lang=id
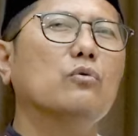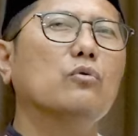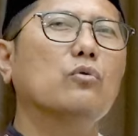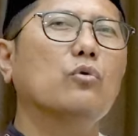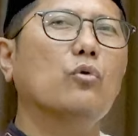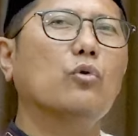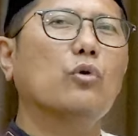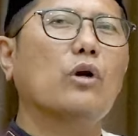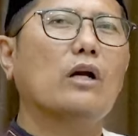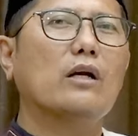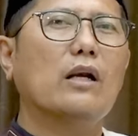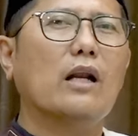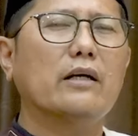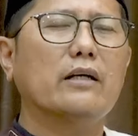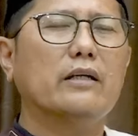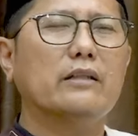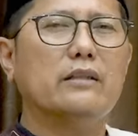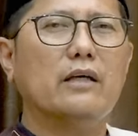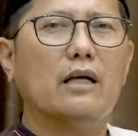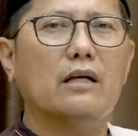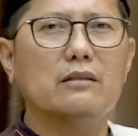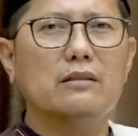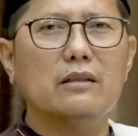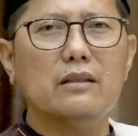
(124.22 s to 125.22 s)
ukuran
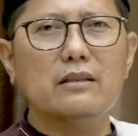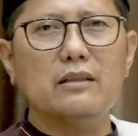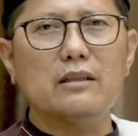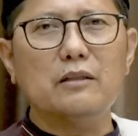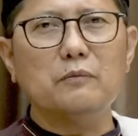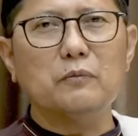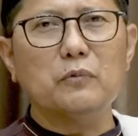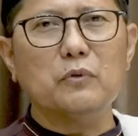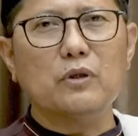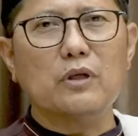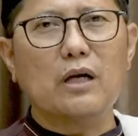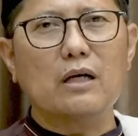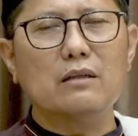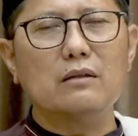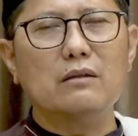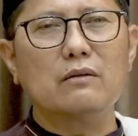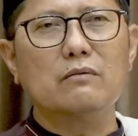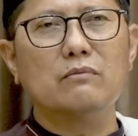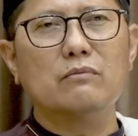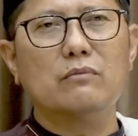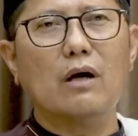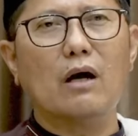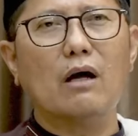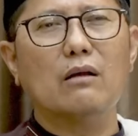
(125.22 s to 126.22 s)
langit yang tinggi bukan.
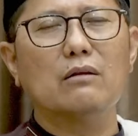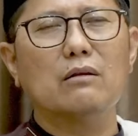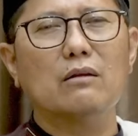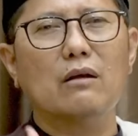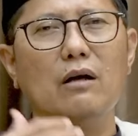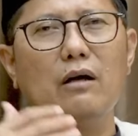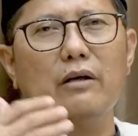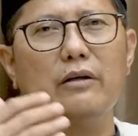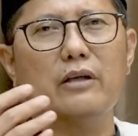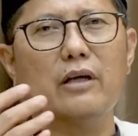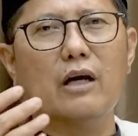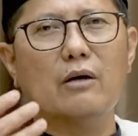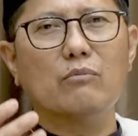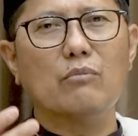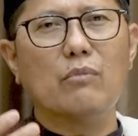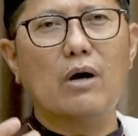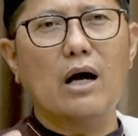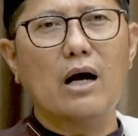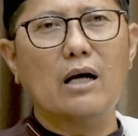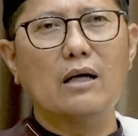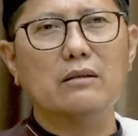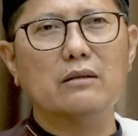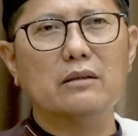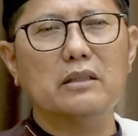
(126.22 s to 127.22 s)
Allah yang
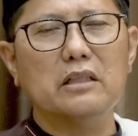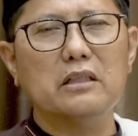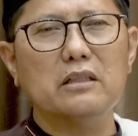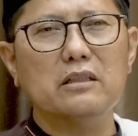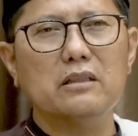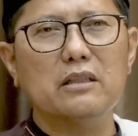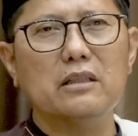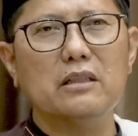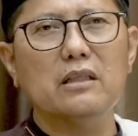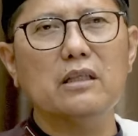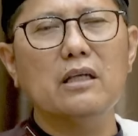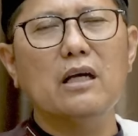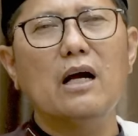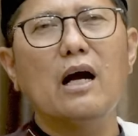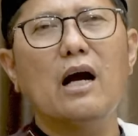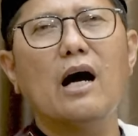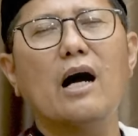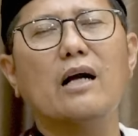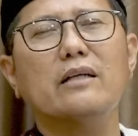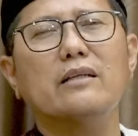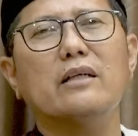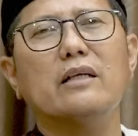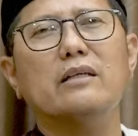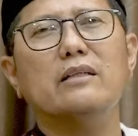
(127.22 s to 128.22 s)
maha tinggi
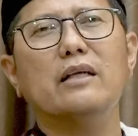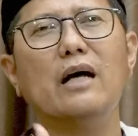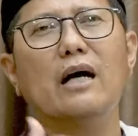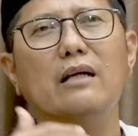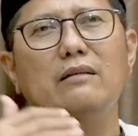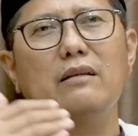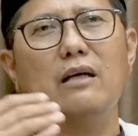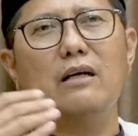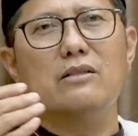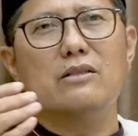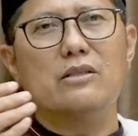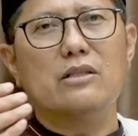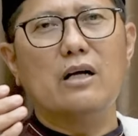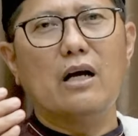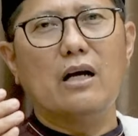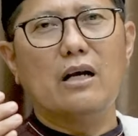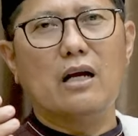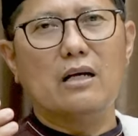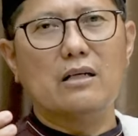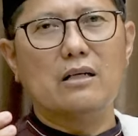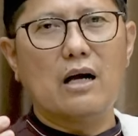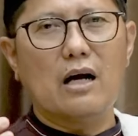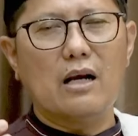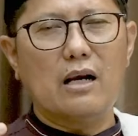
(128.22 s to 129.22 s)
artinya di atas
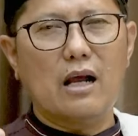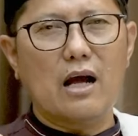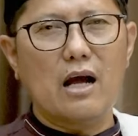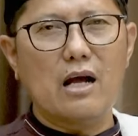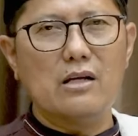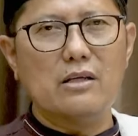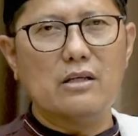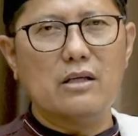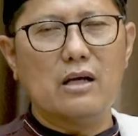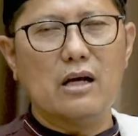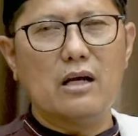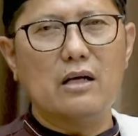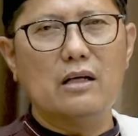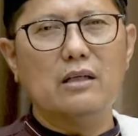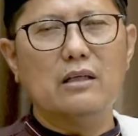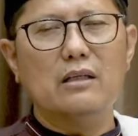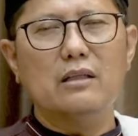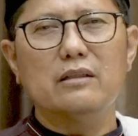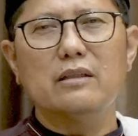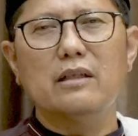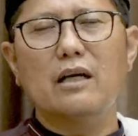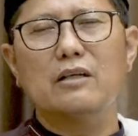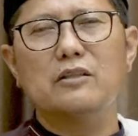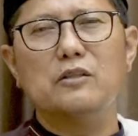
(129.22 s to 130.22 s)

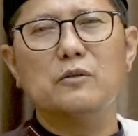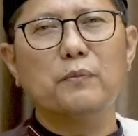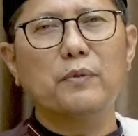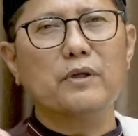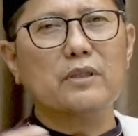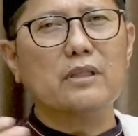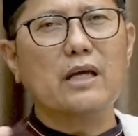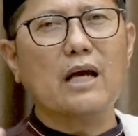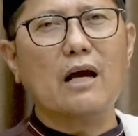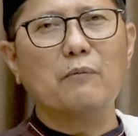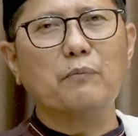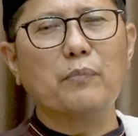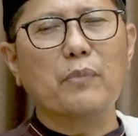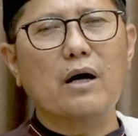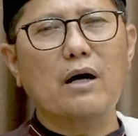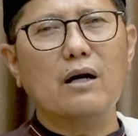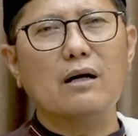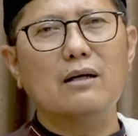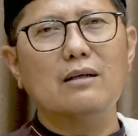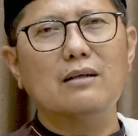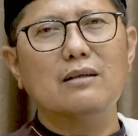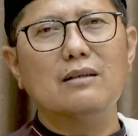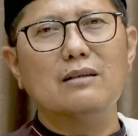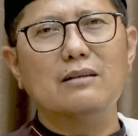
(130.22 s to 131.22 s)
segala-galanya. Yang seperti
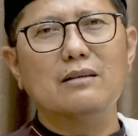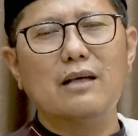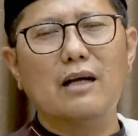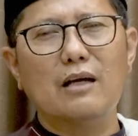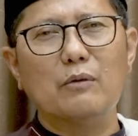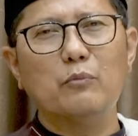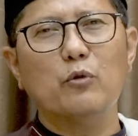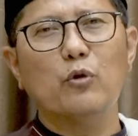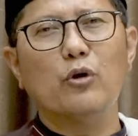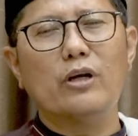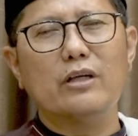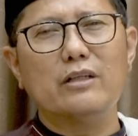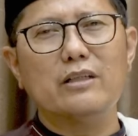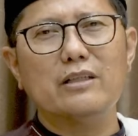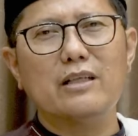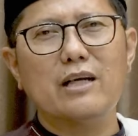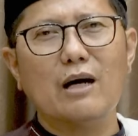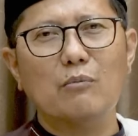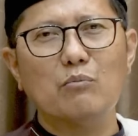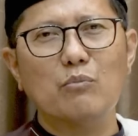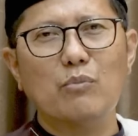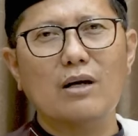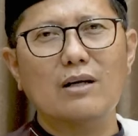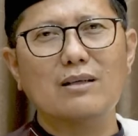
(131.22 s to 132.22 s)
apa? Tidak boleh
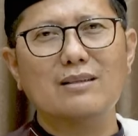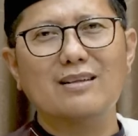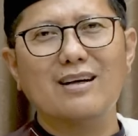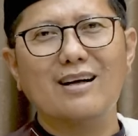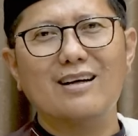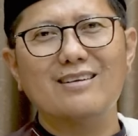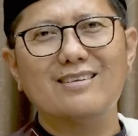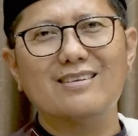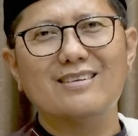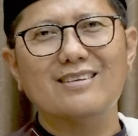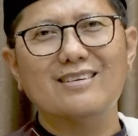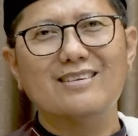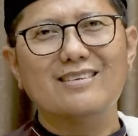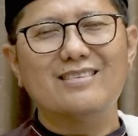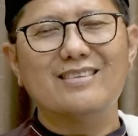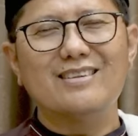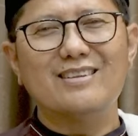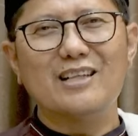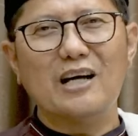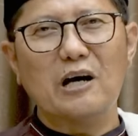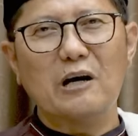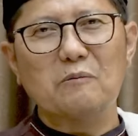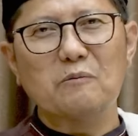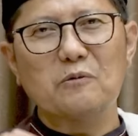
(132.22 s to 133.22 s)
digambarkan,
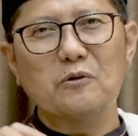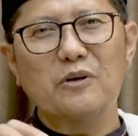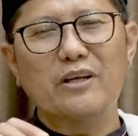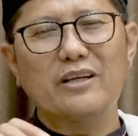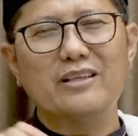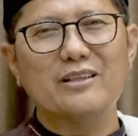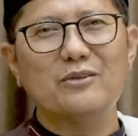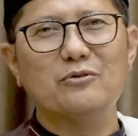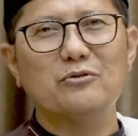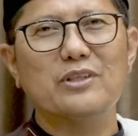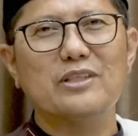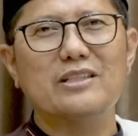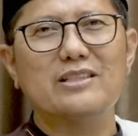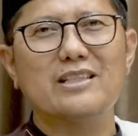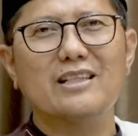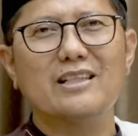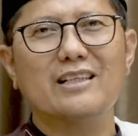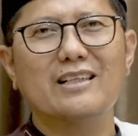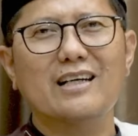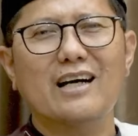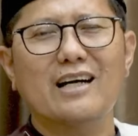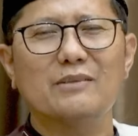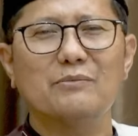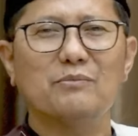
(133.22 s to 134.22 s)
tidak boleh
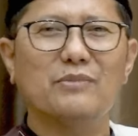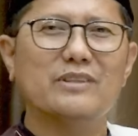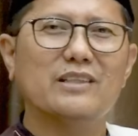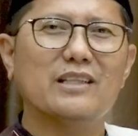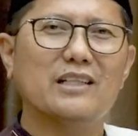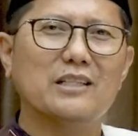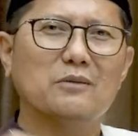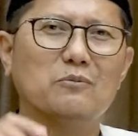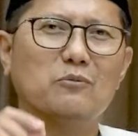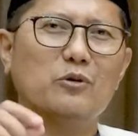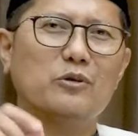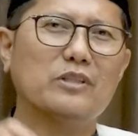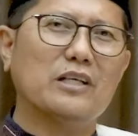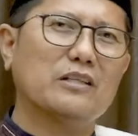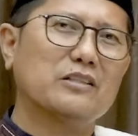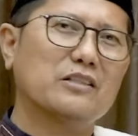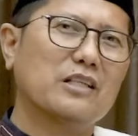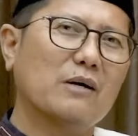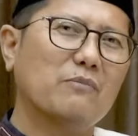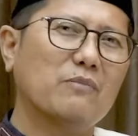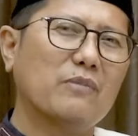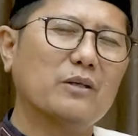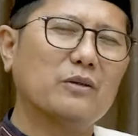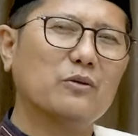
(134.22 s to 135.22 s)
difisikkan. Menjadi
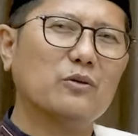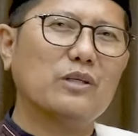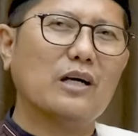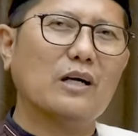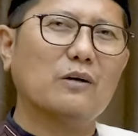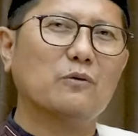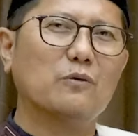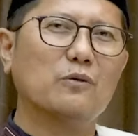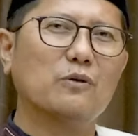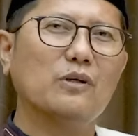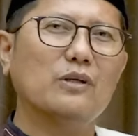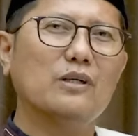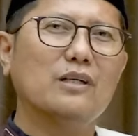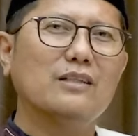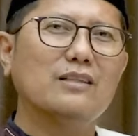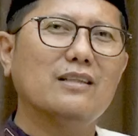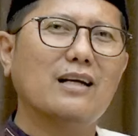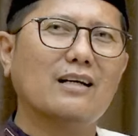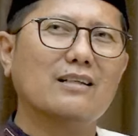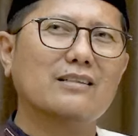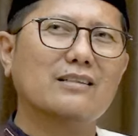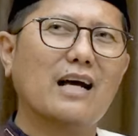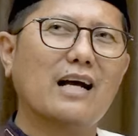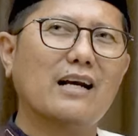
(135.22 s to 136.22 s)
mojasama itu yang
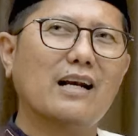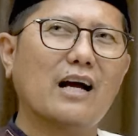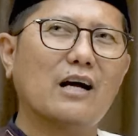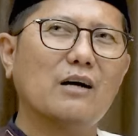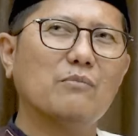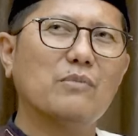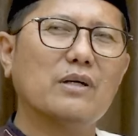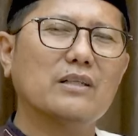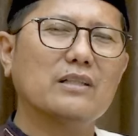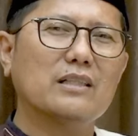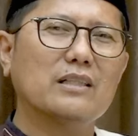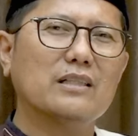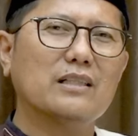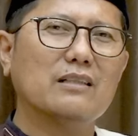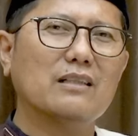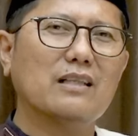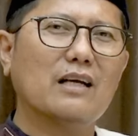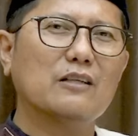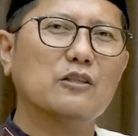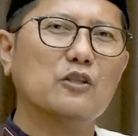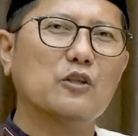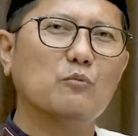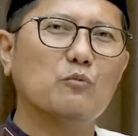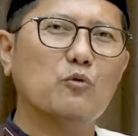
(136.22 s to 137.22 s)
yang salah bagi
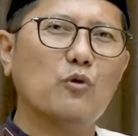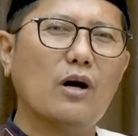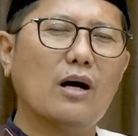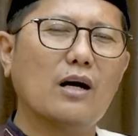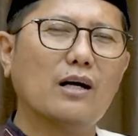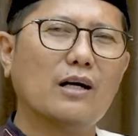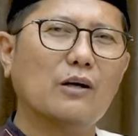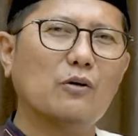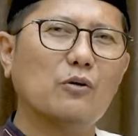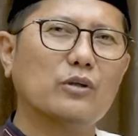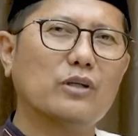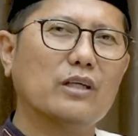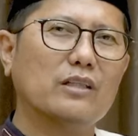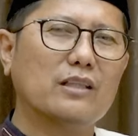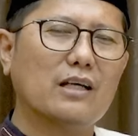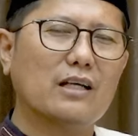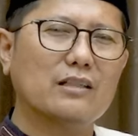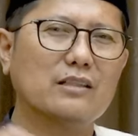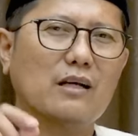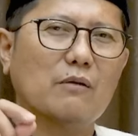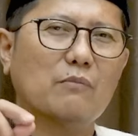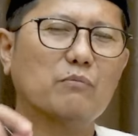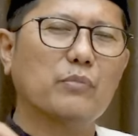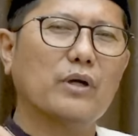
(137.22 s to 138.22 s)
kita semua kalau
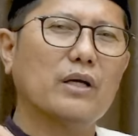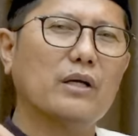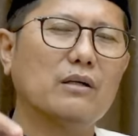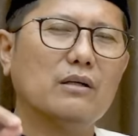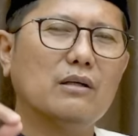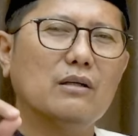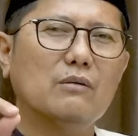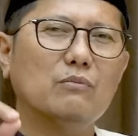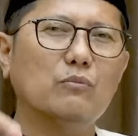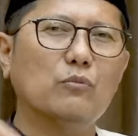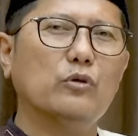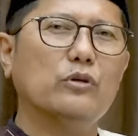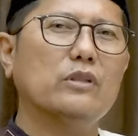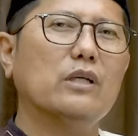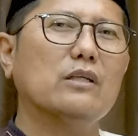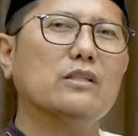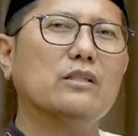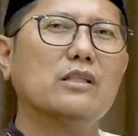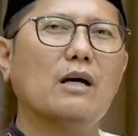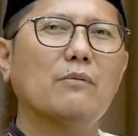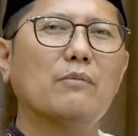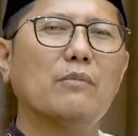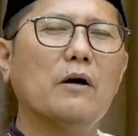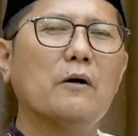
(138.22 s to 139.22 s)
kita sampai
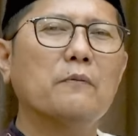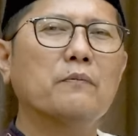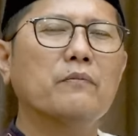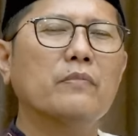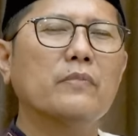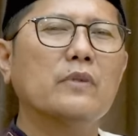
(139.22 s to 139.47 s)
mujassamah.